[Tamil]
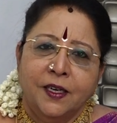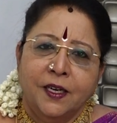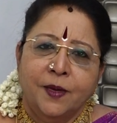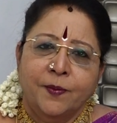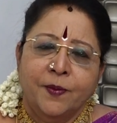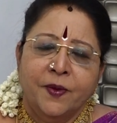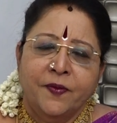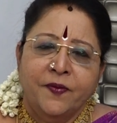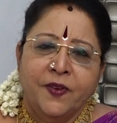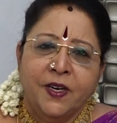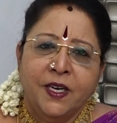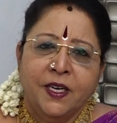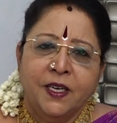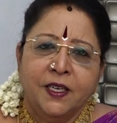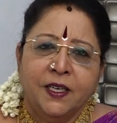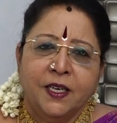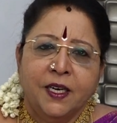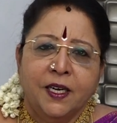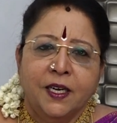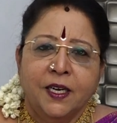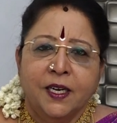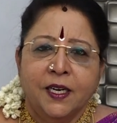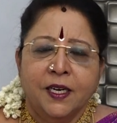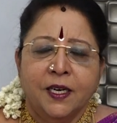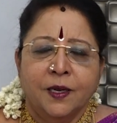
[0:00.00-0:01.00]
நம்ம
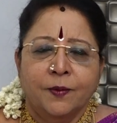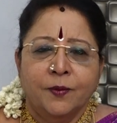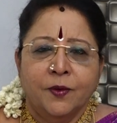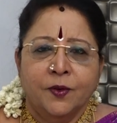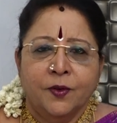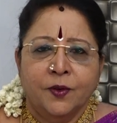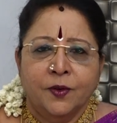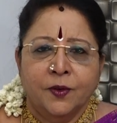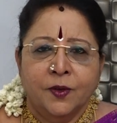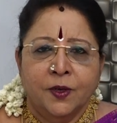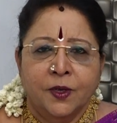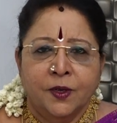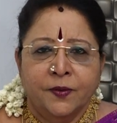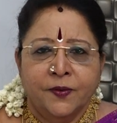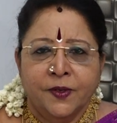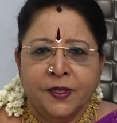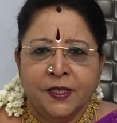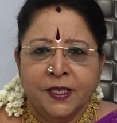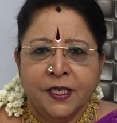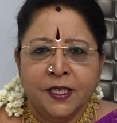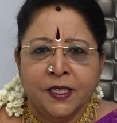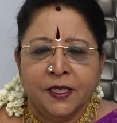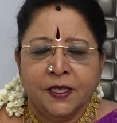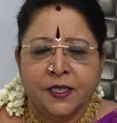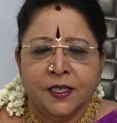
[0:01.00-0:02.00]
வீடுகளில் நம்ம ஒரு
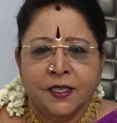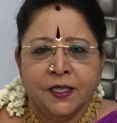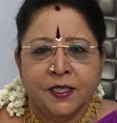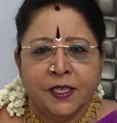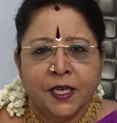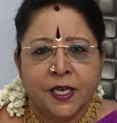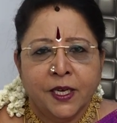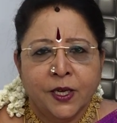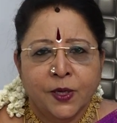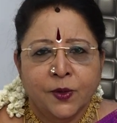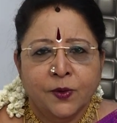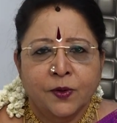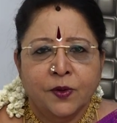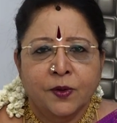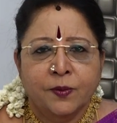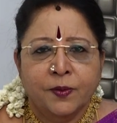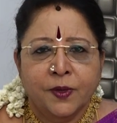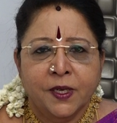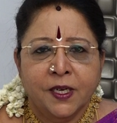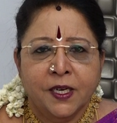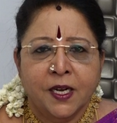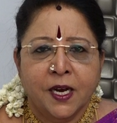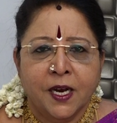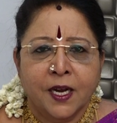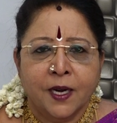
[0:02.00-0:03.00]
விஷயத்தை செய்யணும்
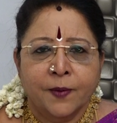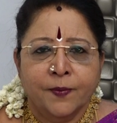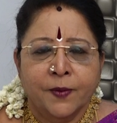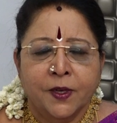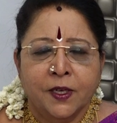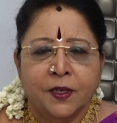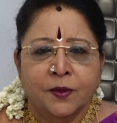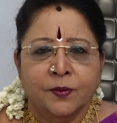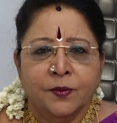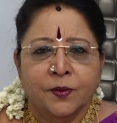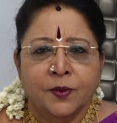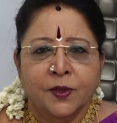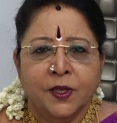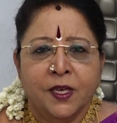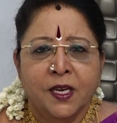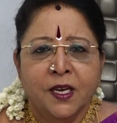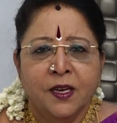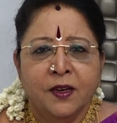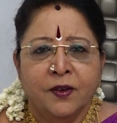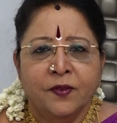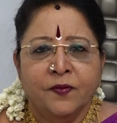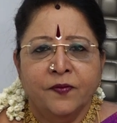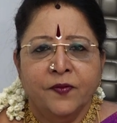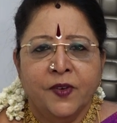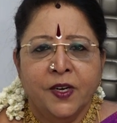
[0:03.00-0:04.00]
அப்படின்னு ஆரம்பிக்கும்போது
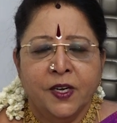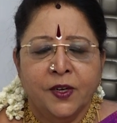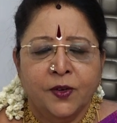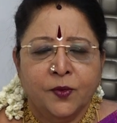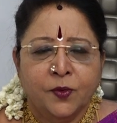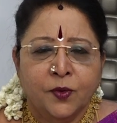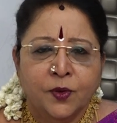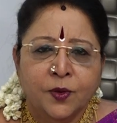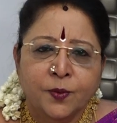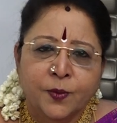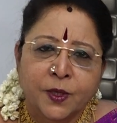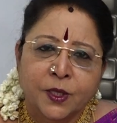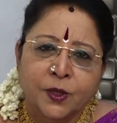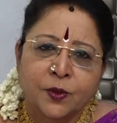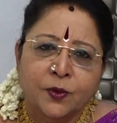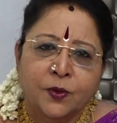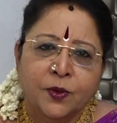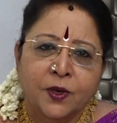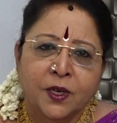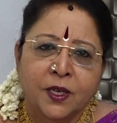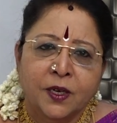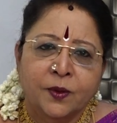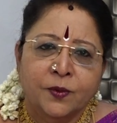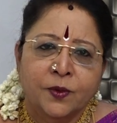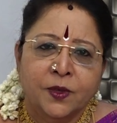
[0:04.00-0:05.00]
வீட்
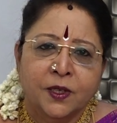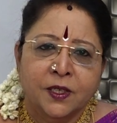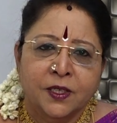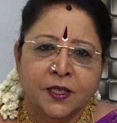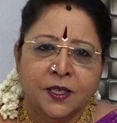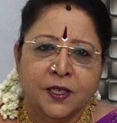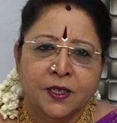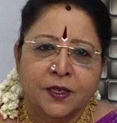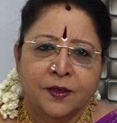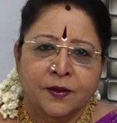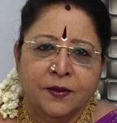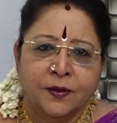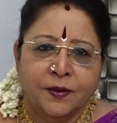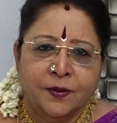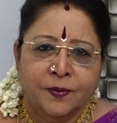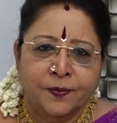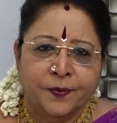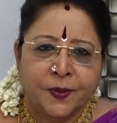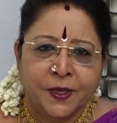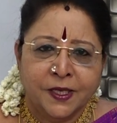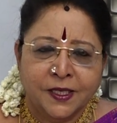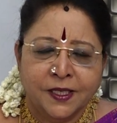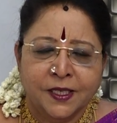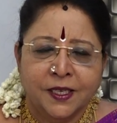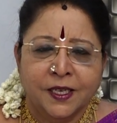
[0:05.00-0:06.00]
குடும்பத்துக்குள்ளே ஒரு
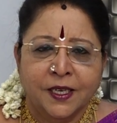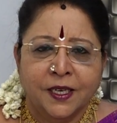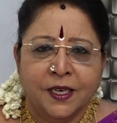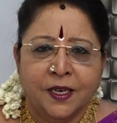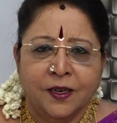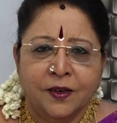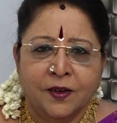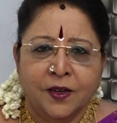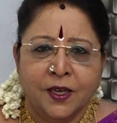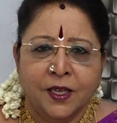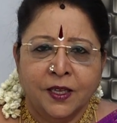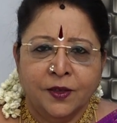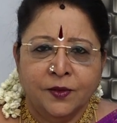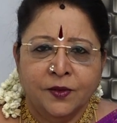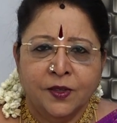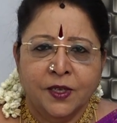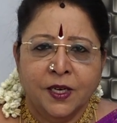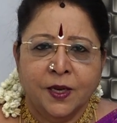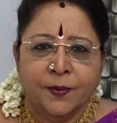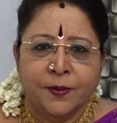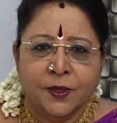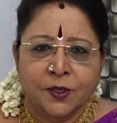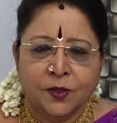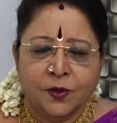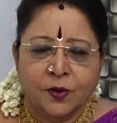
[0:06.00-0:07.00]
பிரச்சனைகள் அதாவது
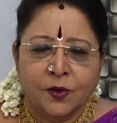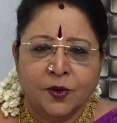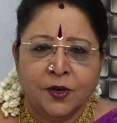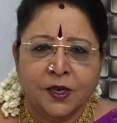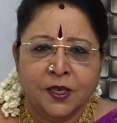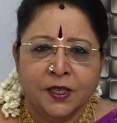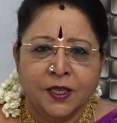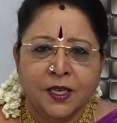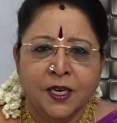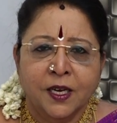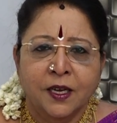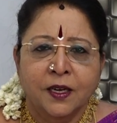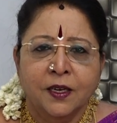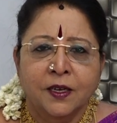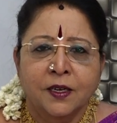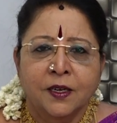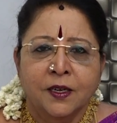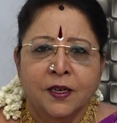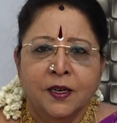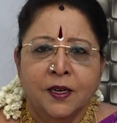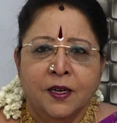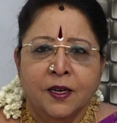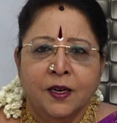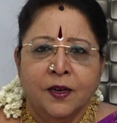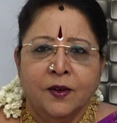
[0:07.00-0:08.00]
நம்ம சொல்கிறத
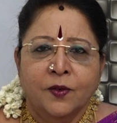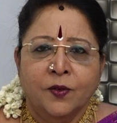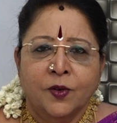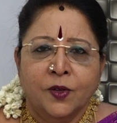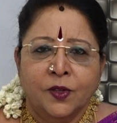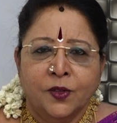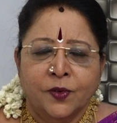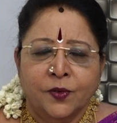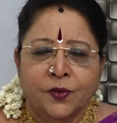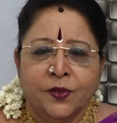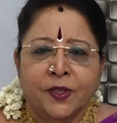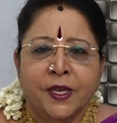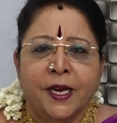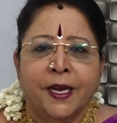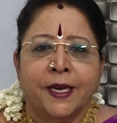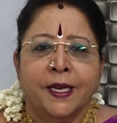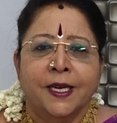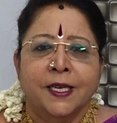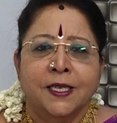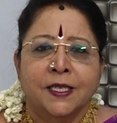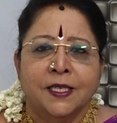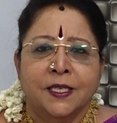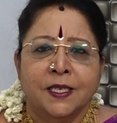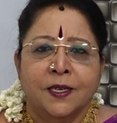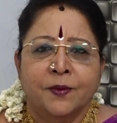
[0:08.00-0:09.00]
ஒருத்தர் வந்து
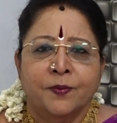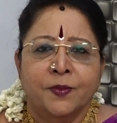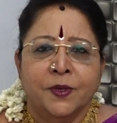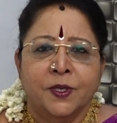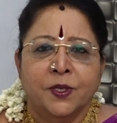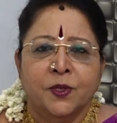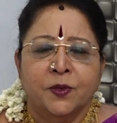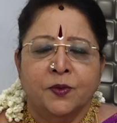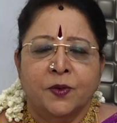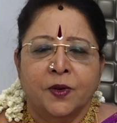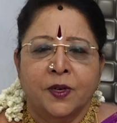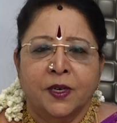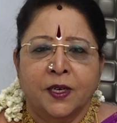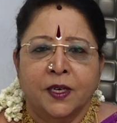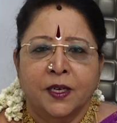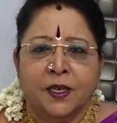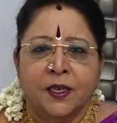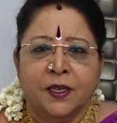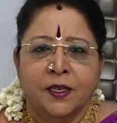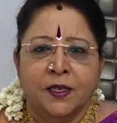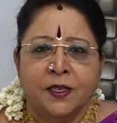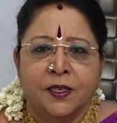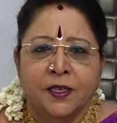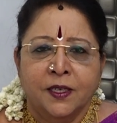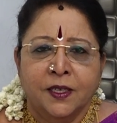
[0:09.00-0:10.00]
அகேன்ஸ்டாக பேசுவாங்க
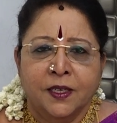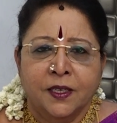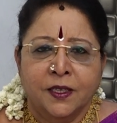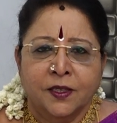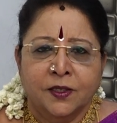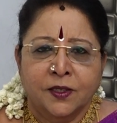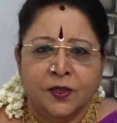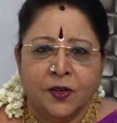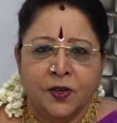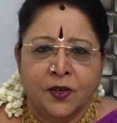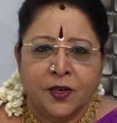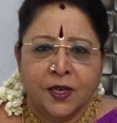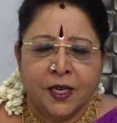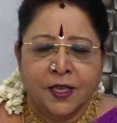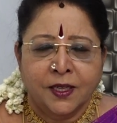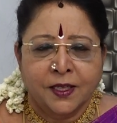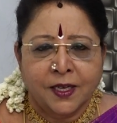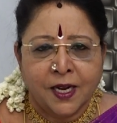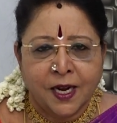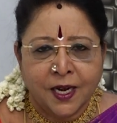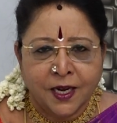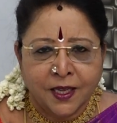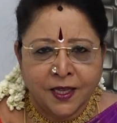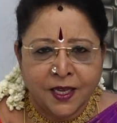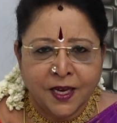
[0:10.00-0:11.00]
நீங்கள் சொல் அது
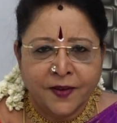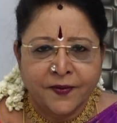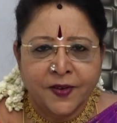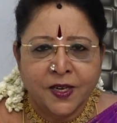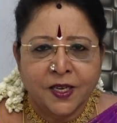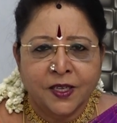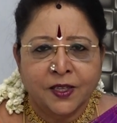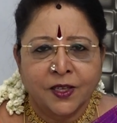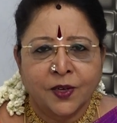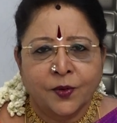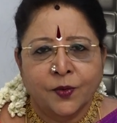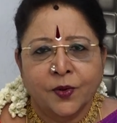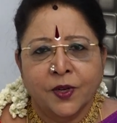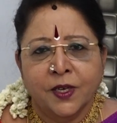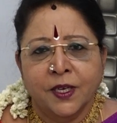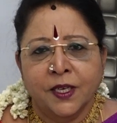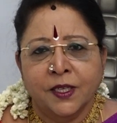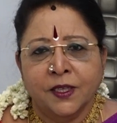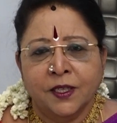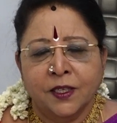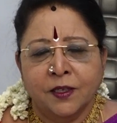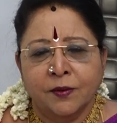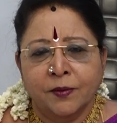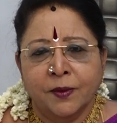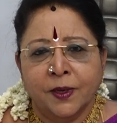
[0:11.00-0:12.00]
நல்லதாகவே இருந்தால் கூட
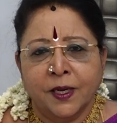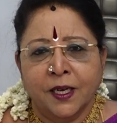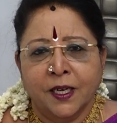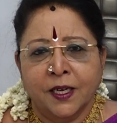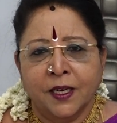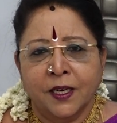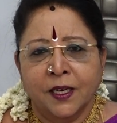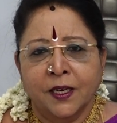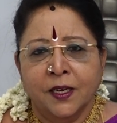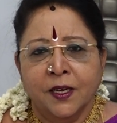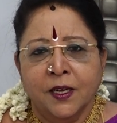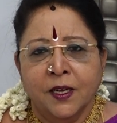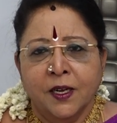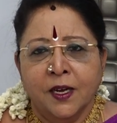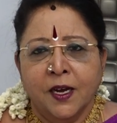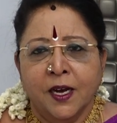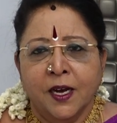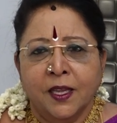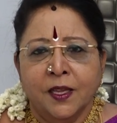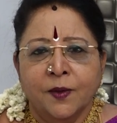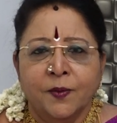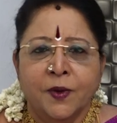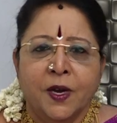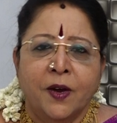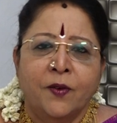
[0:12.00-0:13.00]
ஏற்றுக்க மாட்டாங்க
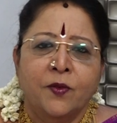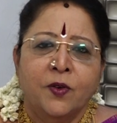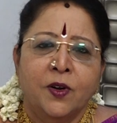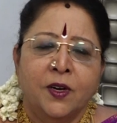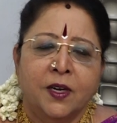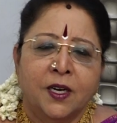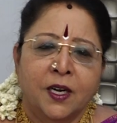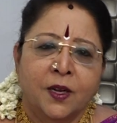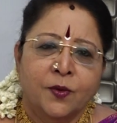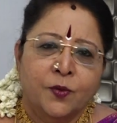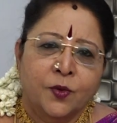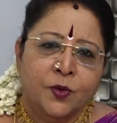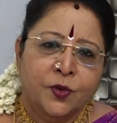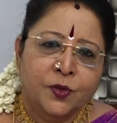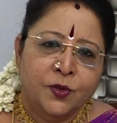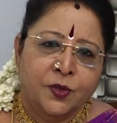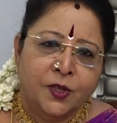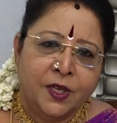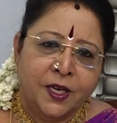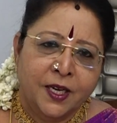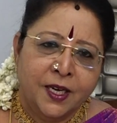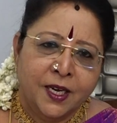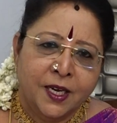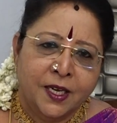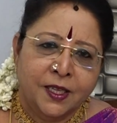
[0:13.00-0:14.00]
அதேமாதிரி அவங்களுக்குலாம் ஒன்றும்
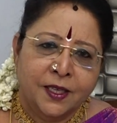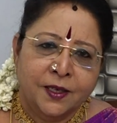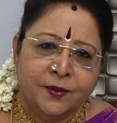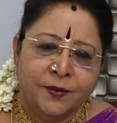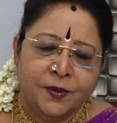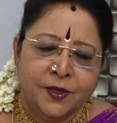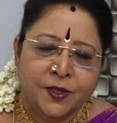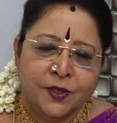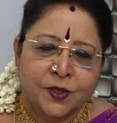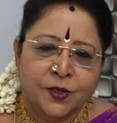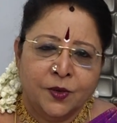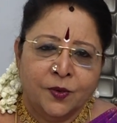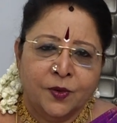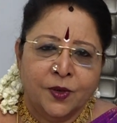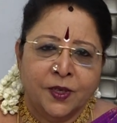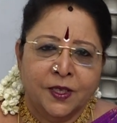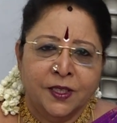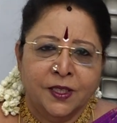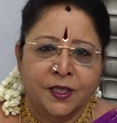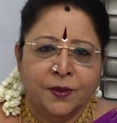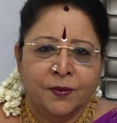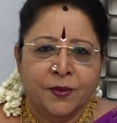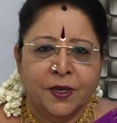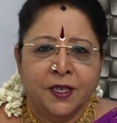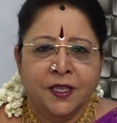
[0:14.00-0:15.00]
தெரியாது அப்படின்னு சொல்லுவாங்க
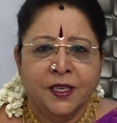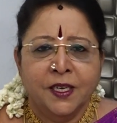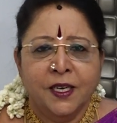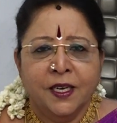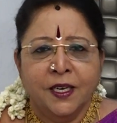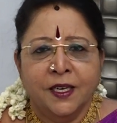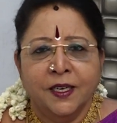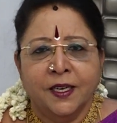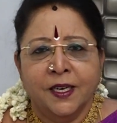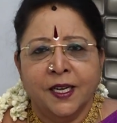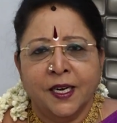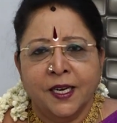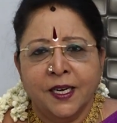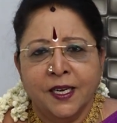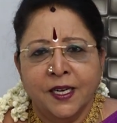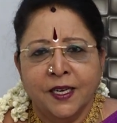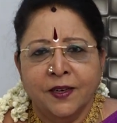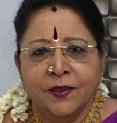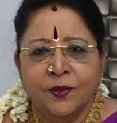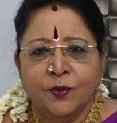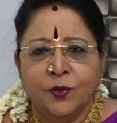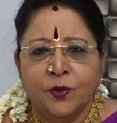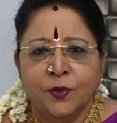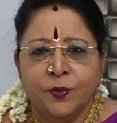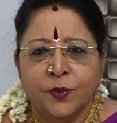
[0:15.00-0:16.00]
இந்த மாதிரி நிறைய
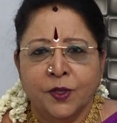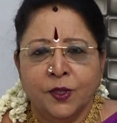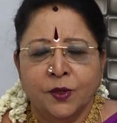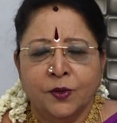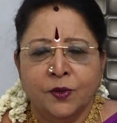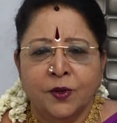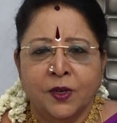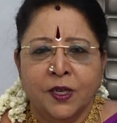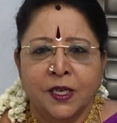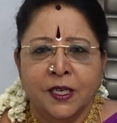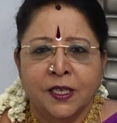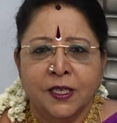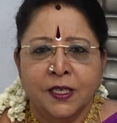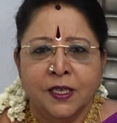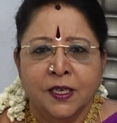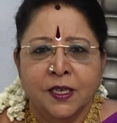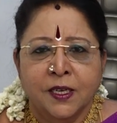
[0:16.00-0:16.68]
குடும்பத்துக்குள்ளே